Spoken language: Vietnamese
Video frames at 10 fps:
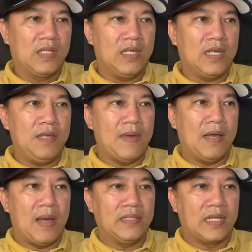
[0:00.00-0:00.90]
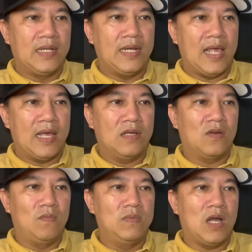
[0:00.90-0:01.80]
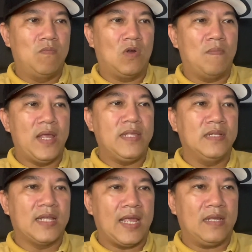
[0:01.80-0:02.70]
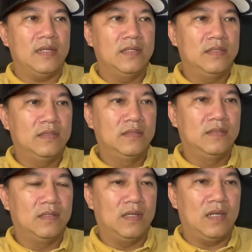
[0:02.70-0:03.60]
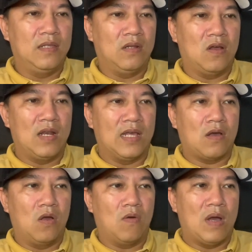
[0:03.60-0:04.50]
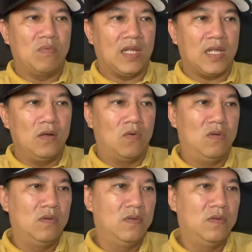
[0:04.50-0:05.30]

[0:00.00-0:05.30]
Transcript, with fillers: cái cái bà bản tin này nè cũng không có mấy chính xác à, do đó là khôi không không dẫn chứng luôn